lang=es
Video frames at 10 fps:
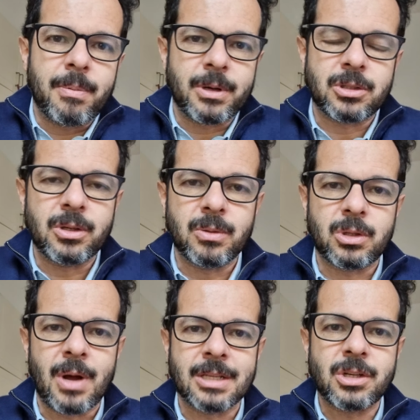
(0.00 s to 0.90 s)
porque son
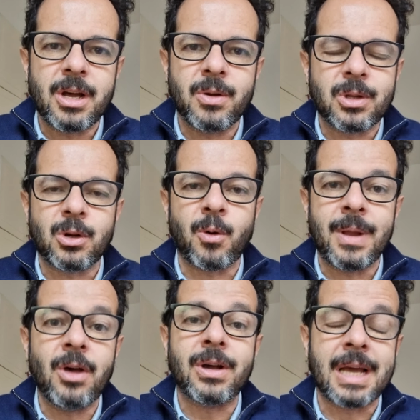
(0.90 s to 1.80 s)
nuestros ancianos, nuestros
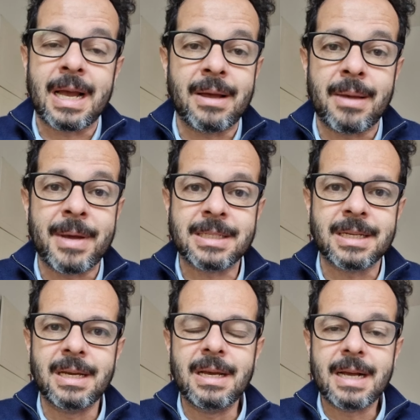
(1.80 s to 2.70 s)
jubilados, que además
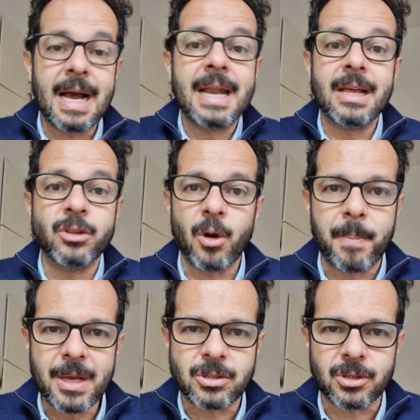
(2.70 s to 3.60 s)
ganan dos
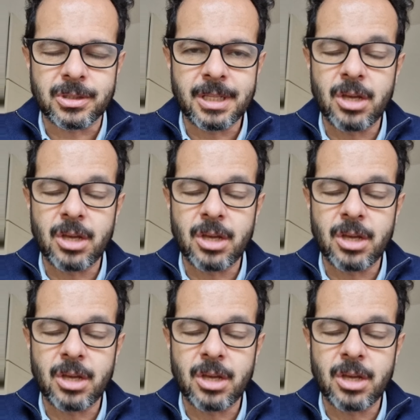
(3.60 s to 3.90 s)
pesos.